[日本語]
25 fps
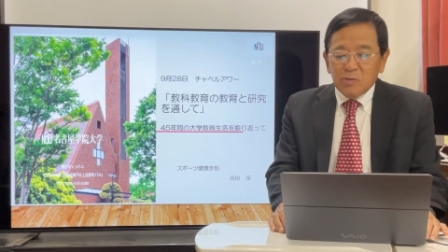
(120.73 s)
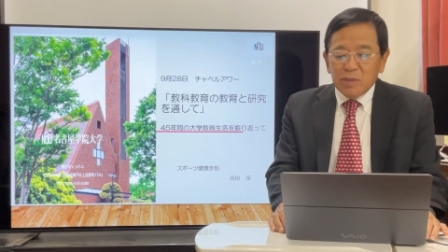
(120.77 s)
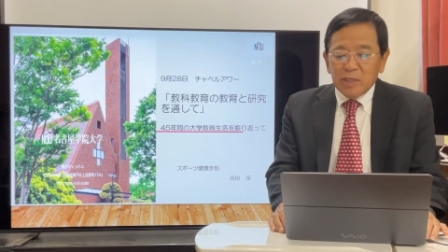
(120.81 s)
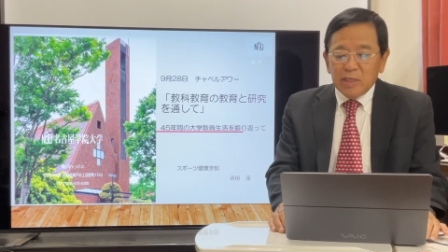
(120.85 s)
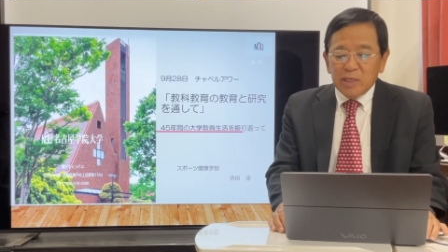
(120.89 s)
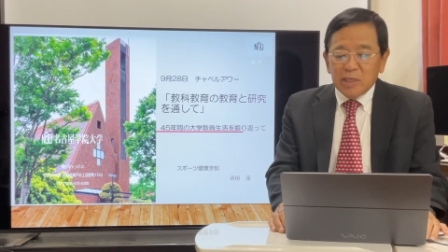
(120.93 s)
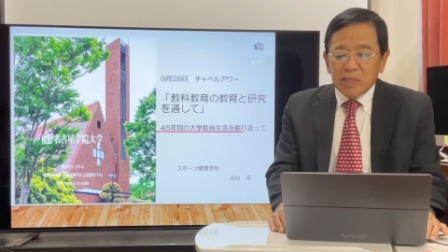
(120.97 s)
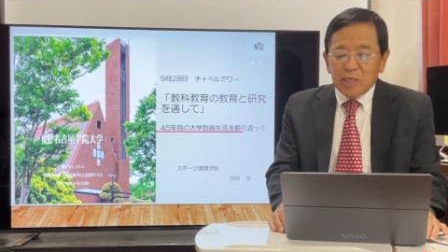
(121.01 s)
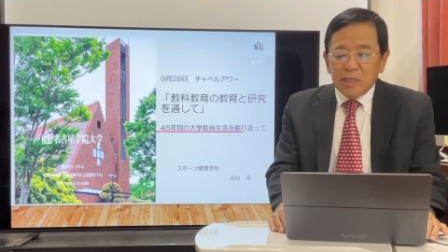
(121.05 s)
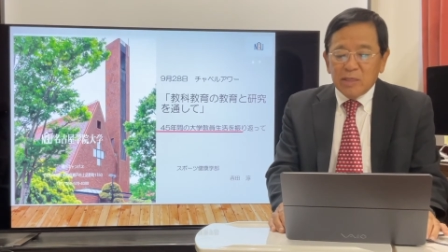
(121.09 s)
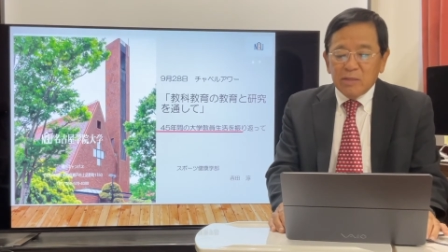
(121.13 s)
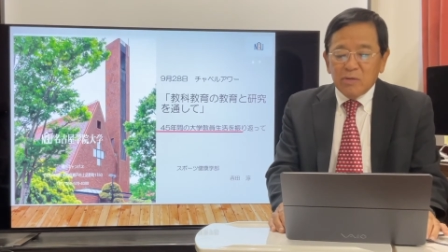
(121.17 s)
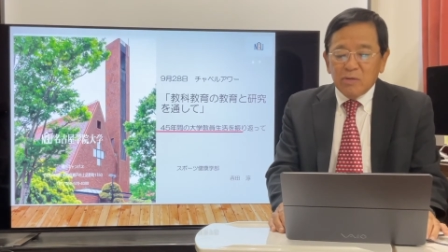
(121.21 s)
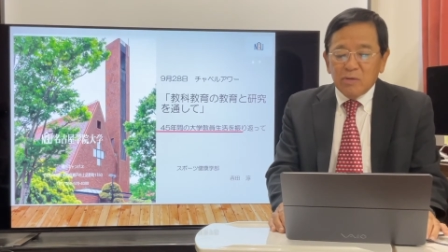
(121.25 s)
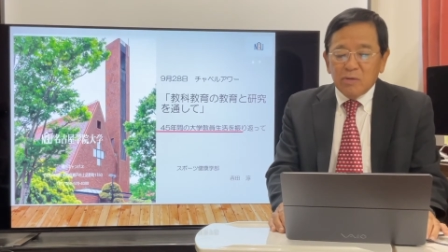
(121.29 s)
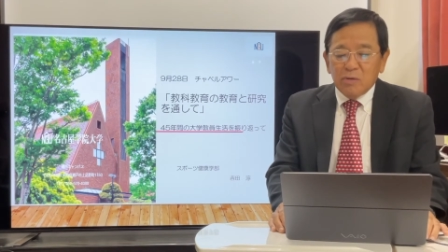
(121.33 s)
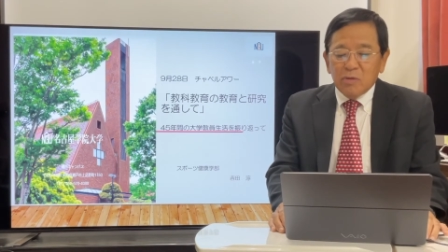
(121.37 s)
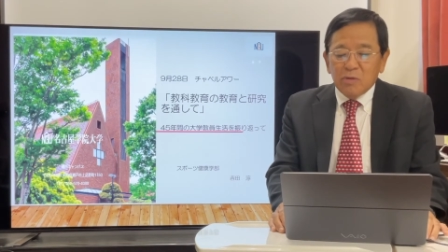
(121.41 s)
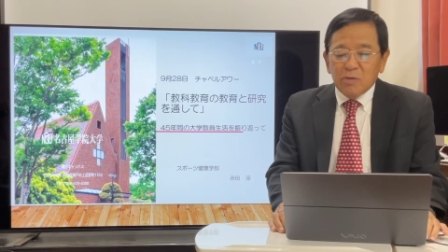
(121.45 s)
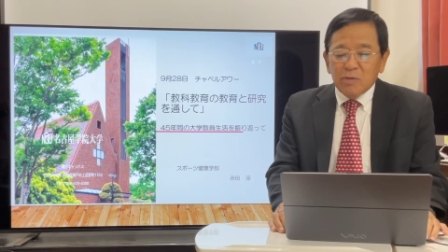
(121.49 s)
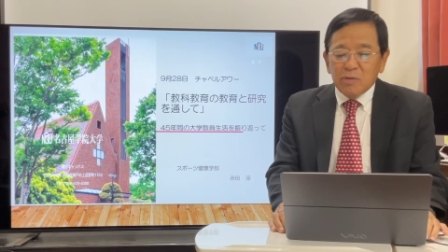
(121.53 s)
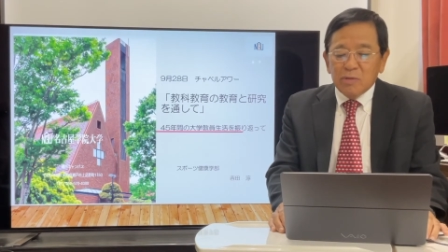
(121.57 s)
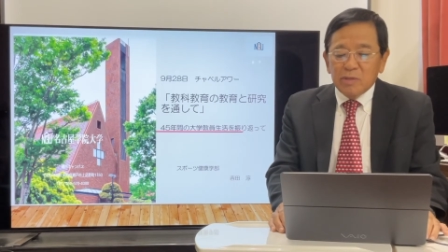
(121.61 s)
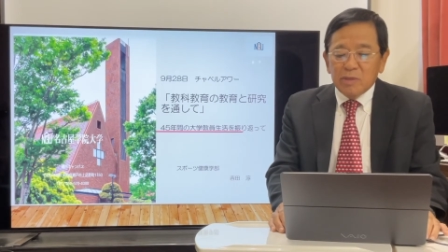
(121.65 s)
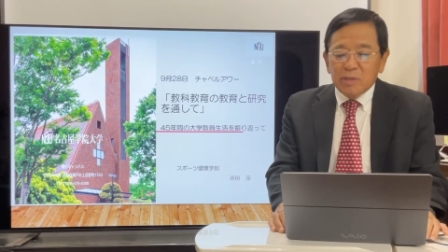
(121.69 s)
年間
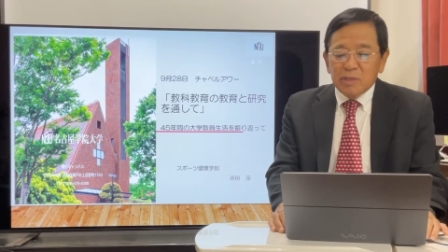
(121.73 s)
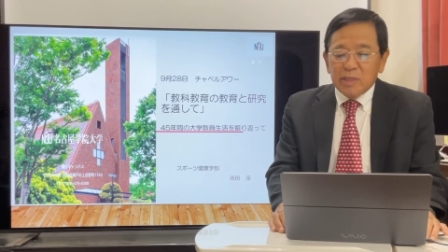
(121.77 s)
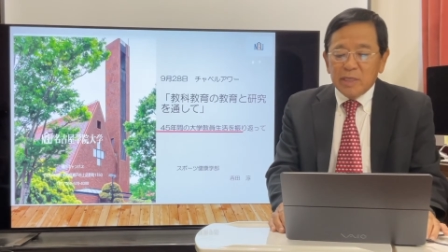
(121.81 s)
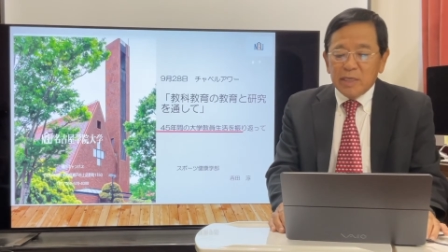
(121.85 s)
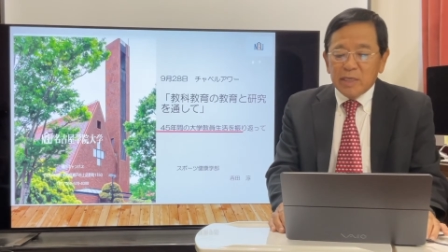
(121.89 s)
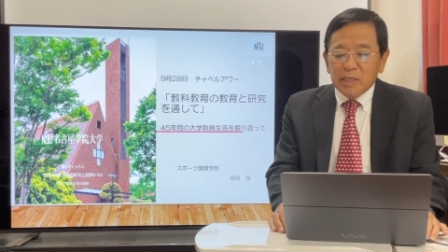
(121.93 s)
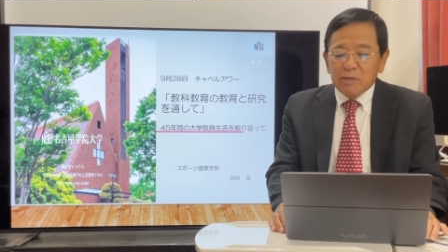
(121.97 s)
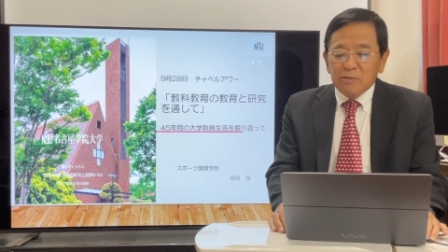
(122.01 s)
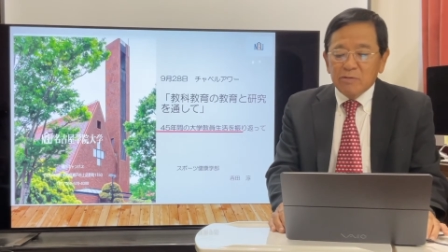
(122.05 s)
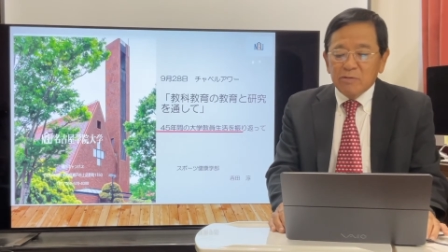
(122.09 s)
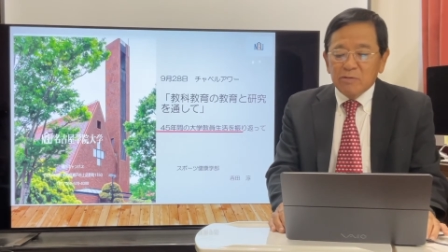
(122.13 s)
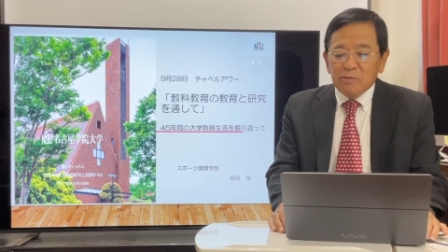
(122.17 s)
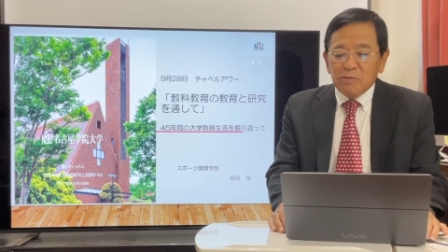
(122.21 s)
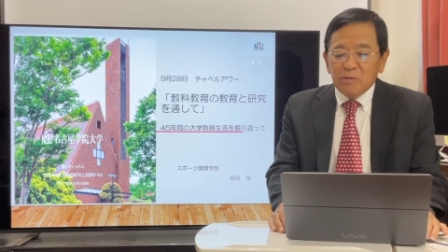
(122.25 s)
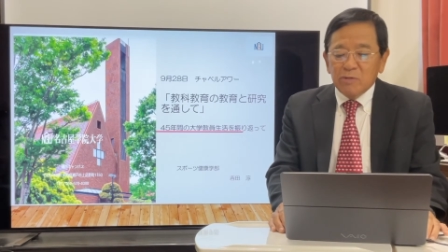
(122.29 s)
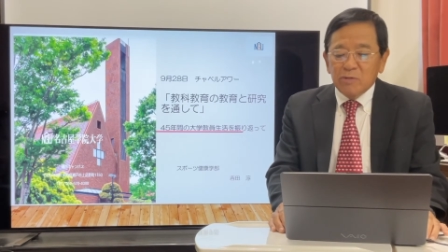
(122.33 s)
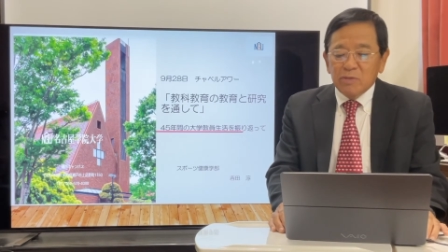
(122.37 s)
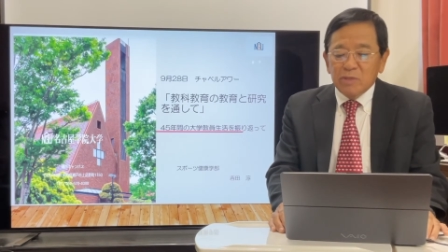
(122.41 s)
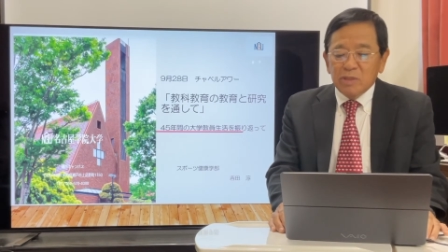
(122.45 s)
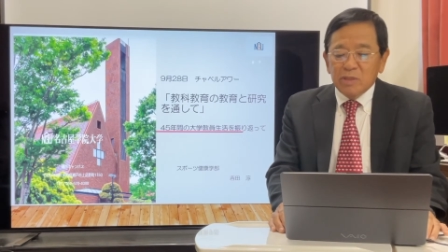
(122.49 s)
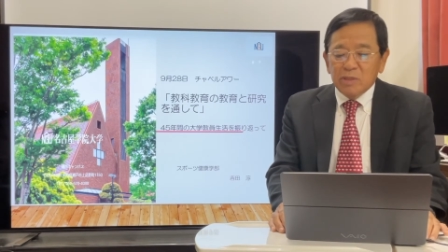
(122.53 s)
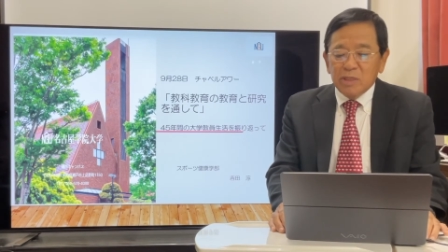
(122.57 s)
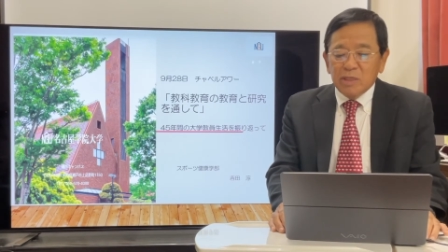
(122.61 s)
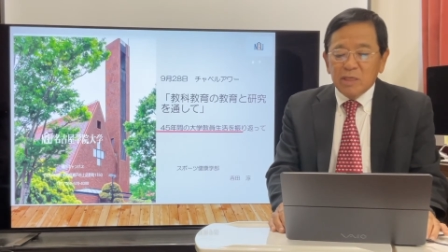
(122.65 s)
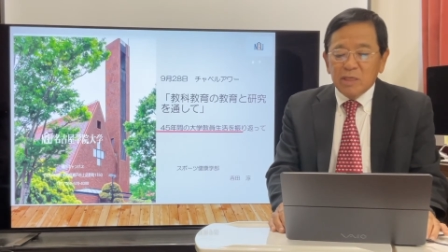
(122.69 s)
の大学教員生